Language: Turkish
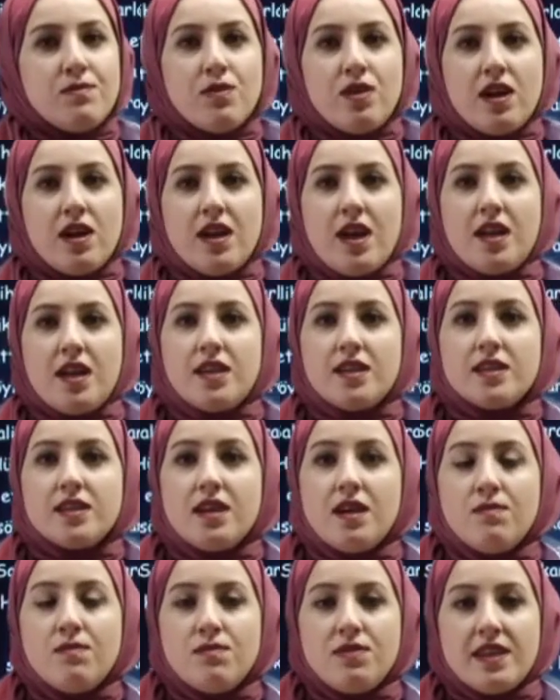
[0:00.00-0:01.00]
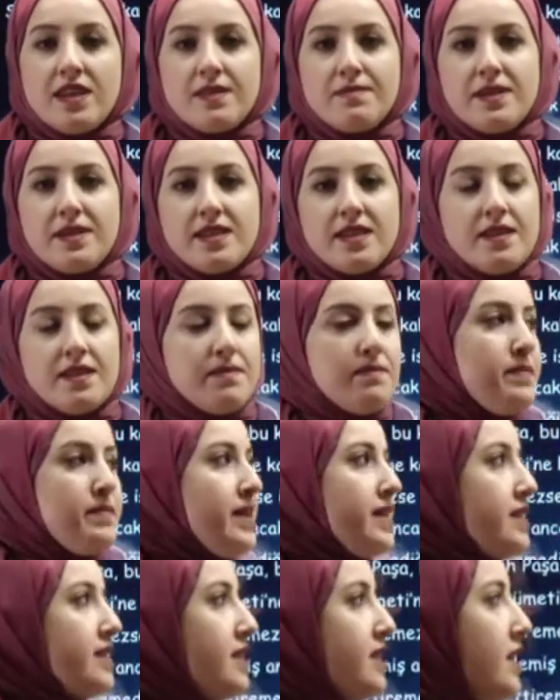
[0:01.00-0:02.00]
kararları kabul etmedi
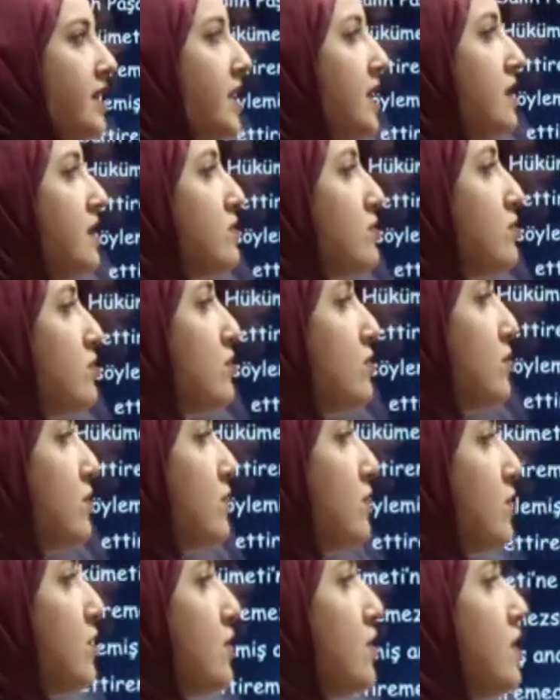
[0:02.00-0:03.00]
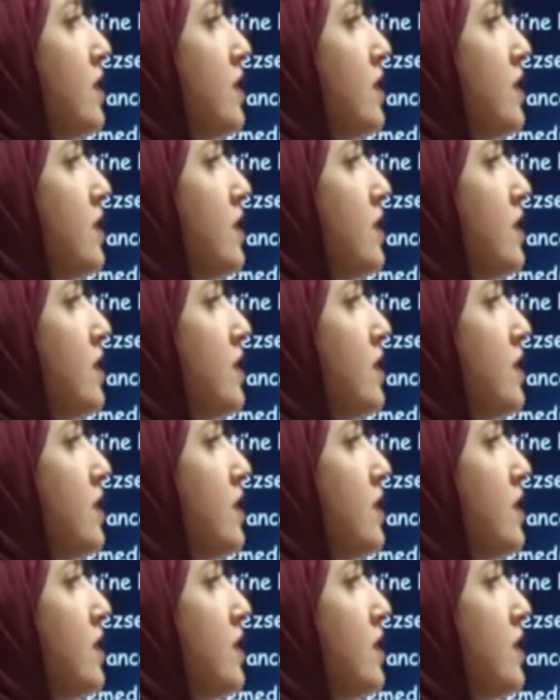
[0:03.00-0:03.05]
peki? Çünkü